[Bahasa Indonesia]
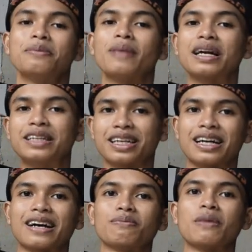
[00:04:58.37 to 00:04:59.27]
pada
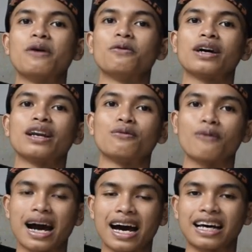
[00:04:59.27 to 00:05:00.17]
gak mau
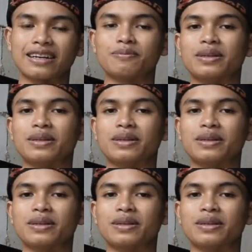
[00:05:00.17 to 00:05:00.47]
keluar